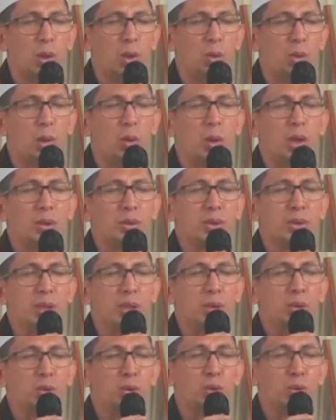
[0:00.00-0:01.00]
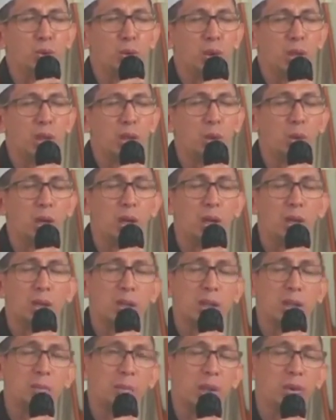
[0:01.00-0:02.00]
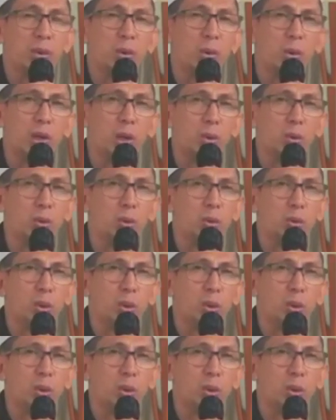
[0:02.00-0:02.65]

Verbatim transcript: wa wasi' nuzulahu wa akrim mathwahu